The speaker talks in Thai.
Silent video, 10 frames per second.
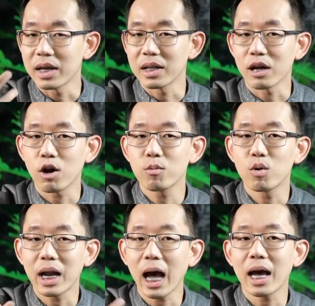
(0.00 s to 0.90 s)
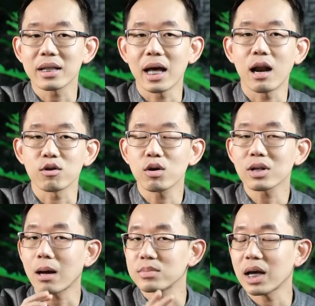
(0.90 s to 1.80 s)
ในครอบครัวได้แต่เราต้อง
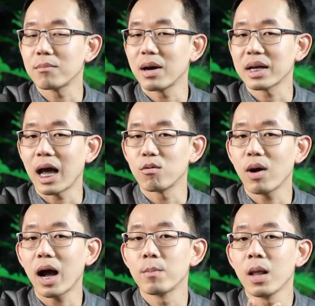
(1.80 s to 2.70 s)
ทำใจบางอย่างว่า